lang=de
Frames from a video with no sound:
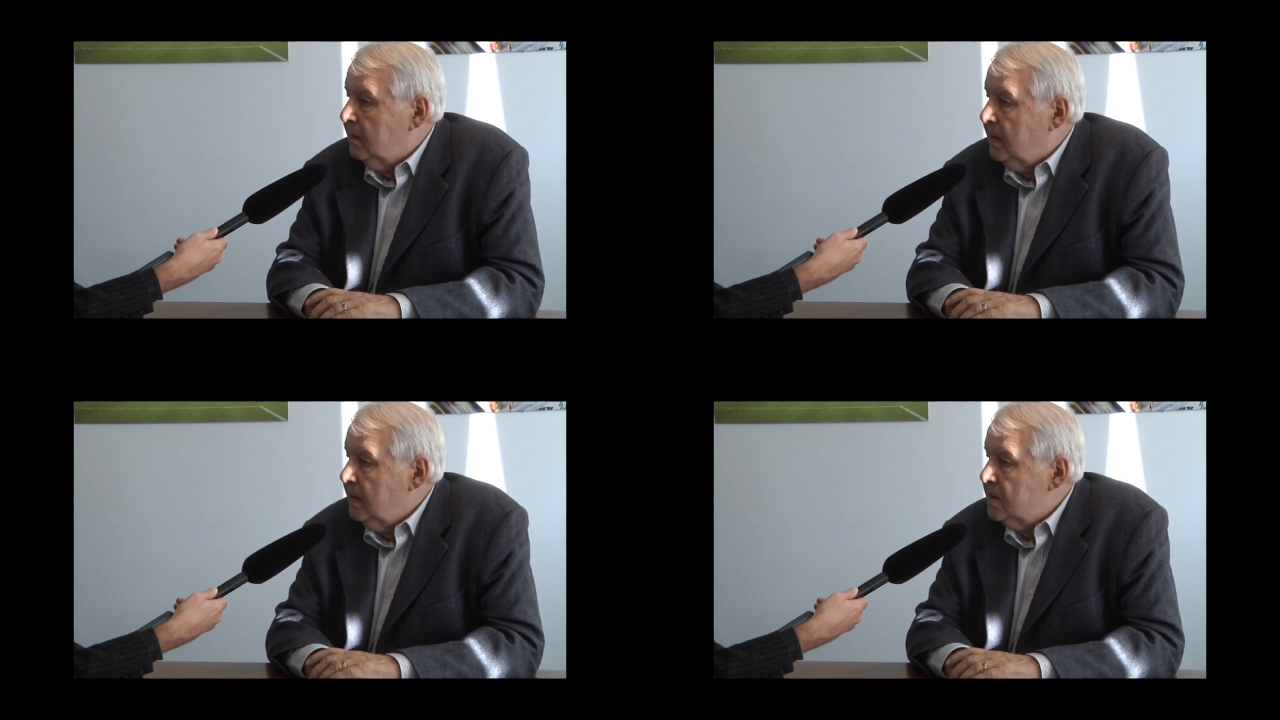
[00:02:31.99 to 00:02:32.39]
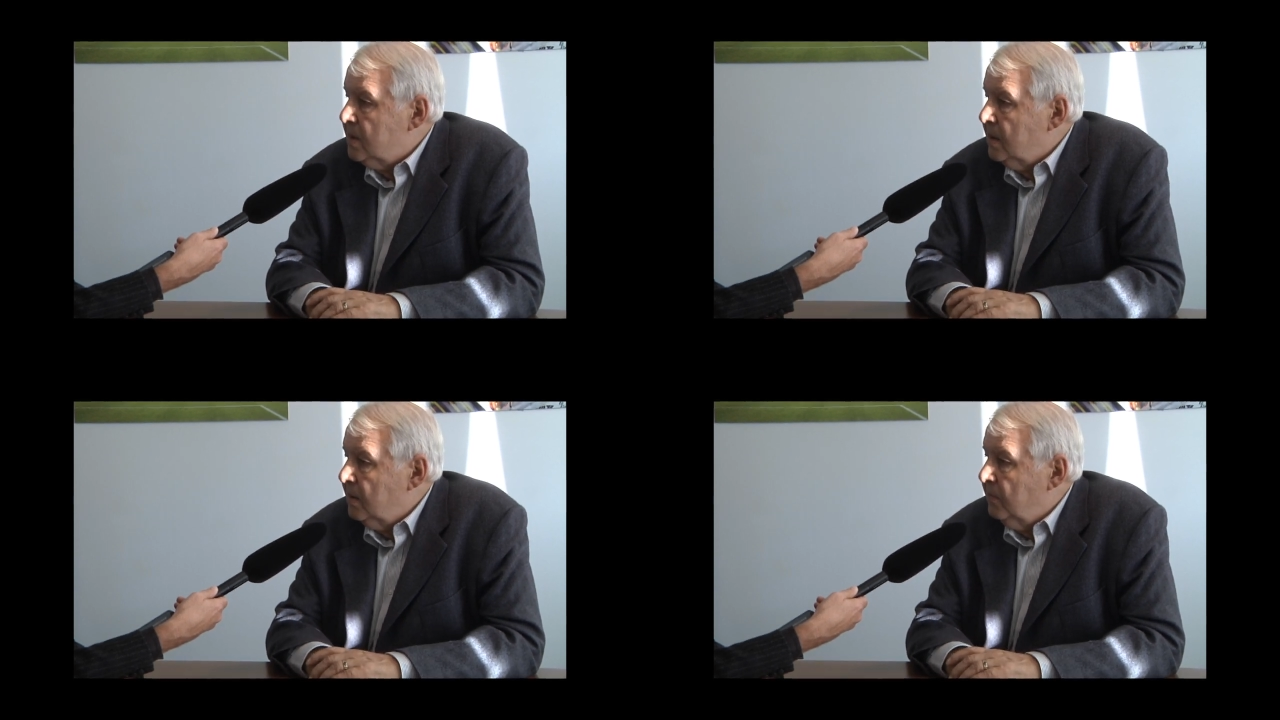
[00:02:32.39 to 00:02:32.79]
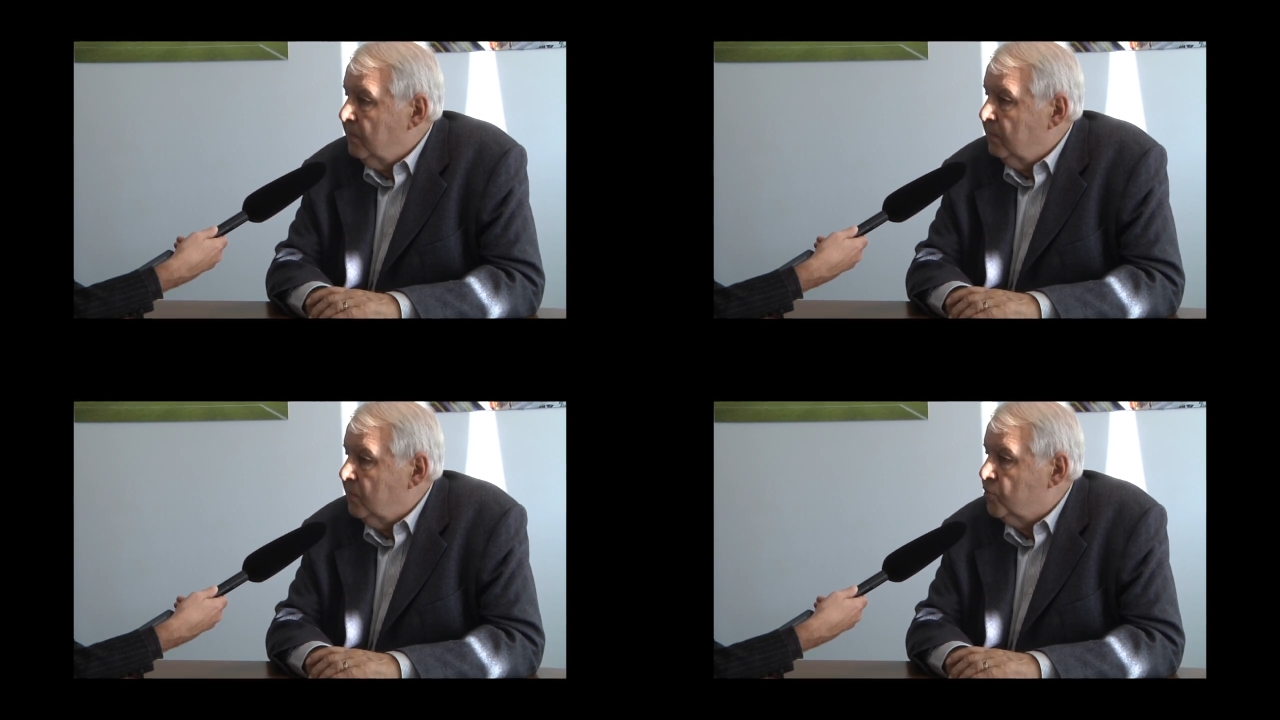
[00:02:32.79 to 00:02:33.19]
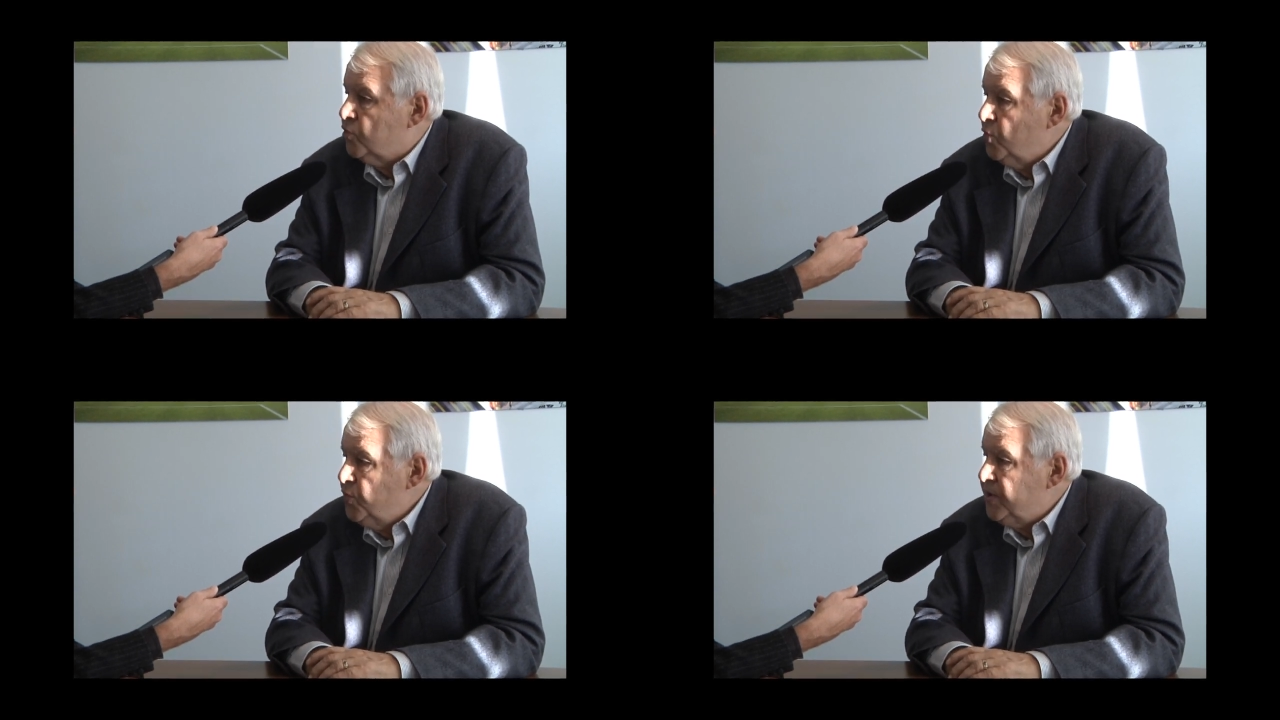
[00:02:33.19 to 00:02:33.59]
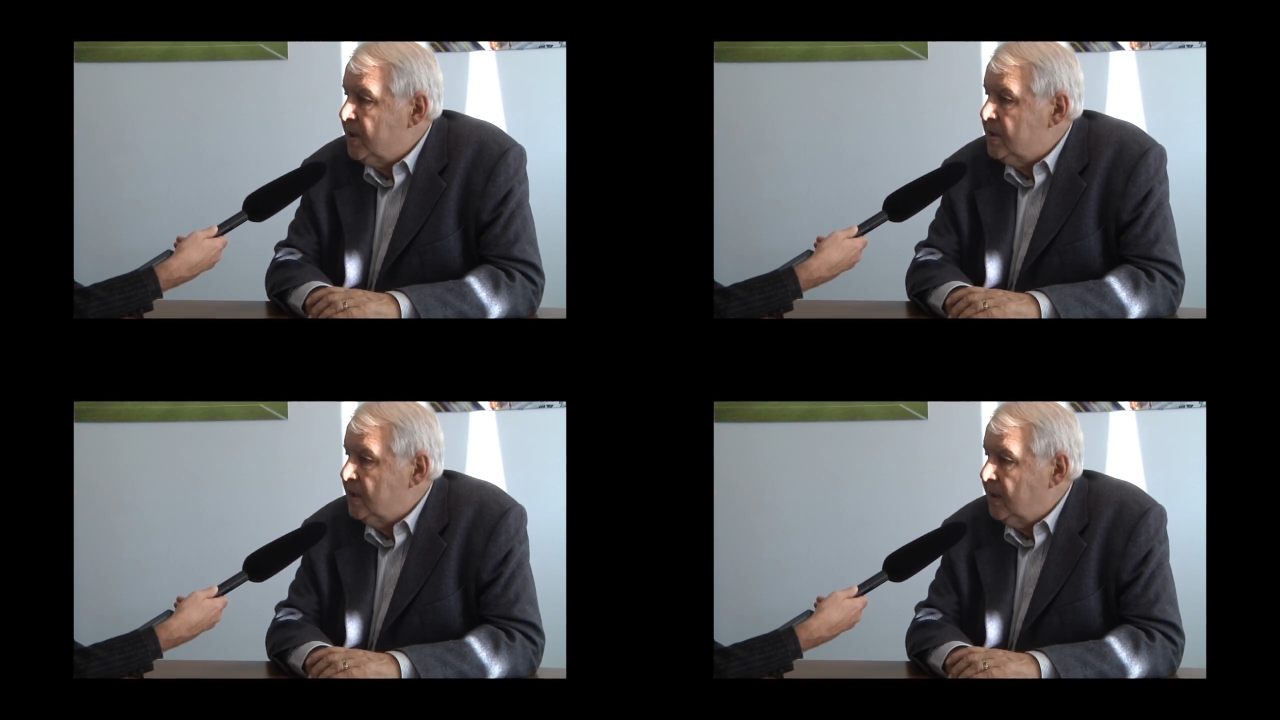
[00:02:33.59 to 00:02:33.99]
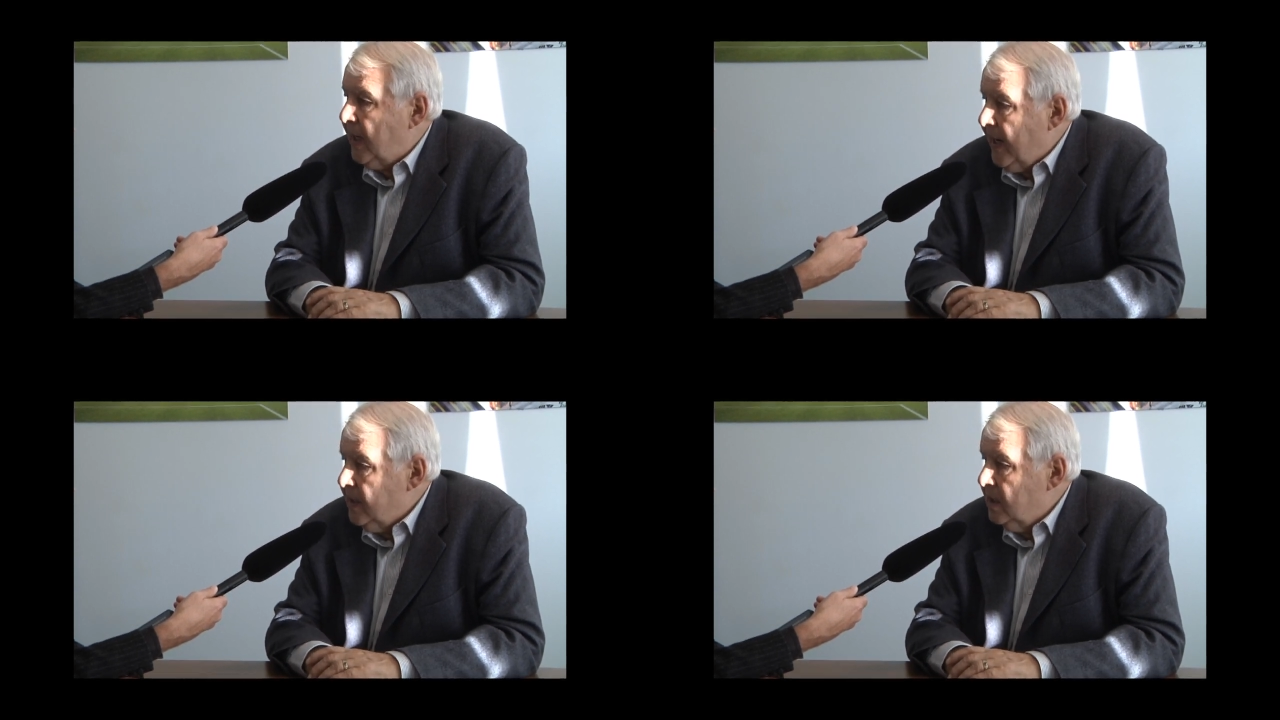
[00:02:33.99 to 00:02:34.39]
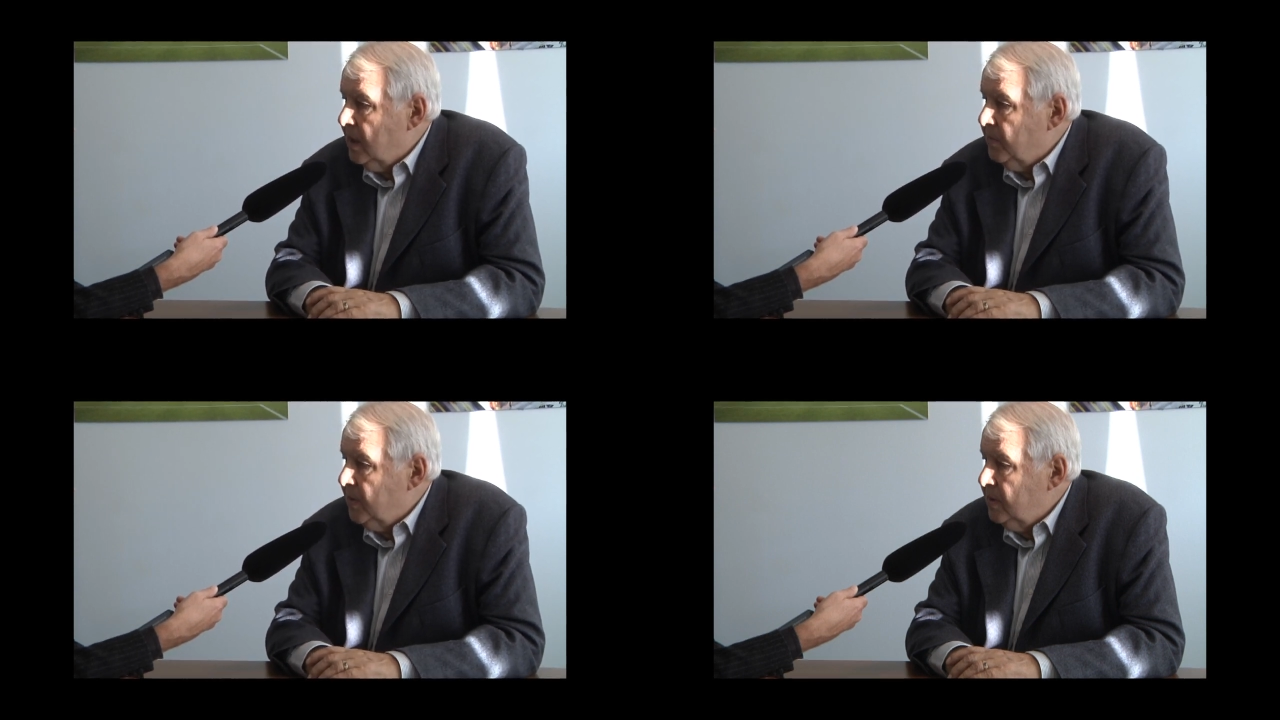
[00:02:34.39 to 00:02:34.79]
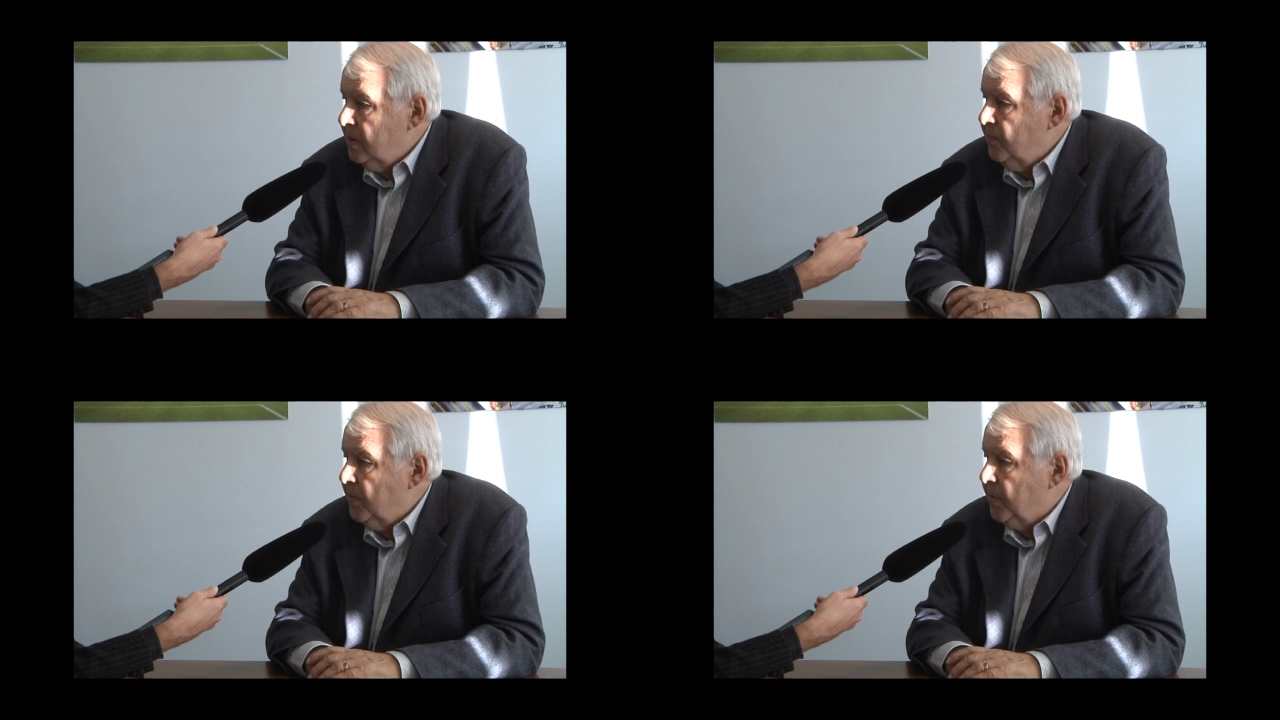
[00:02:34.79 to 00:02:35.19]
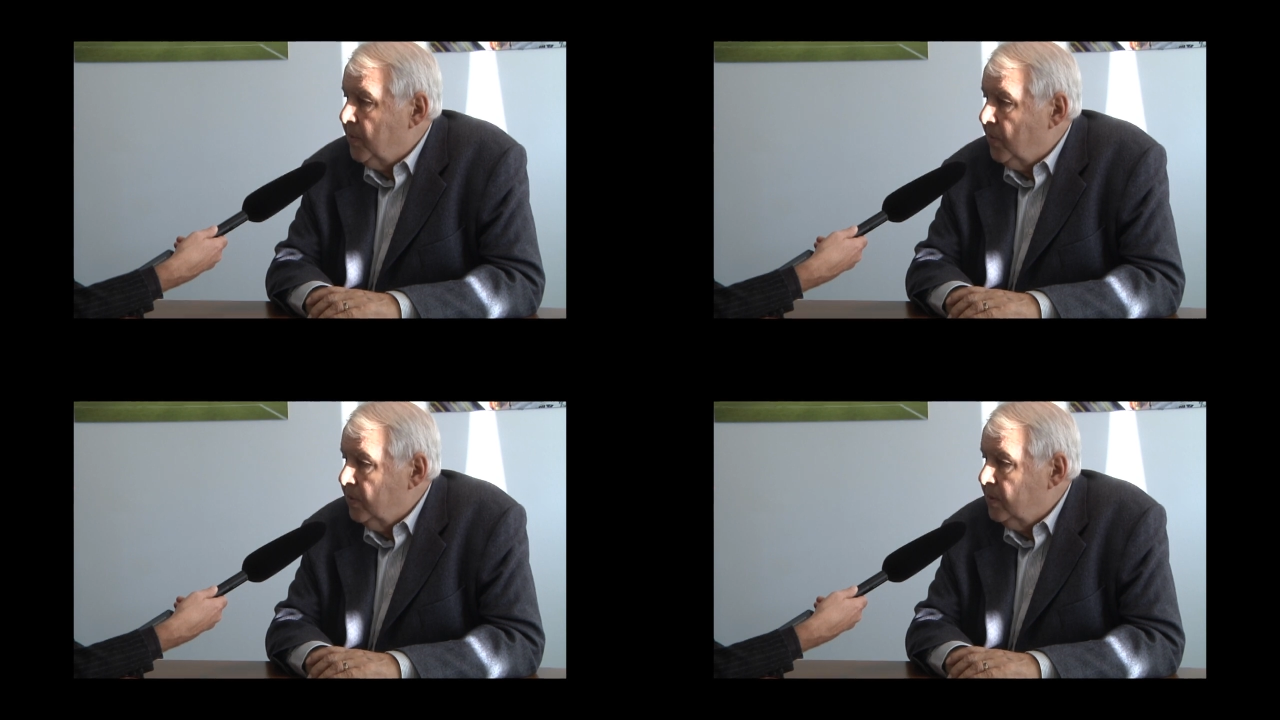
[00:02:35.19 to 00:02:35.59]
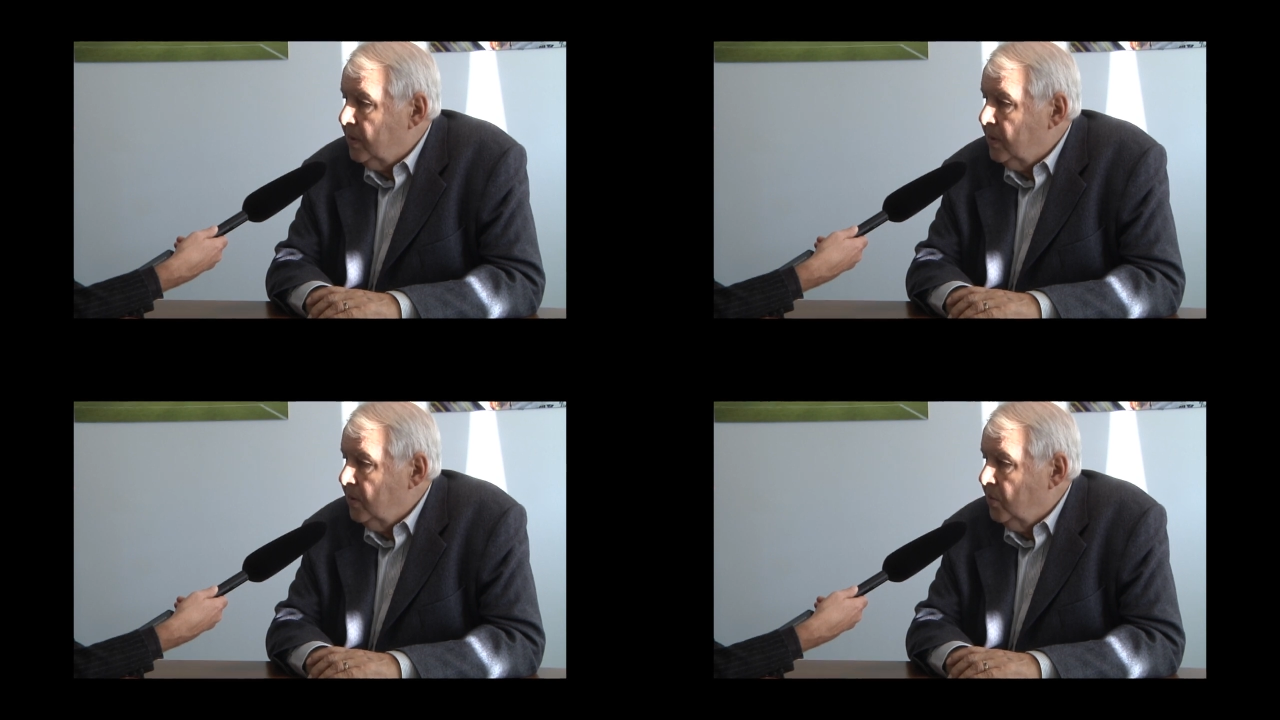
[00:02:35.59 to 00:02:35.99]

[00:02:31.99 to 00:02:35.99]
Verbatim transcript: dieser zusätzlichen Einnahmen, die wir benötigen,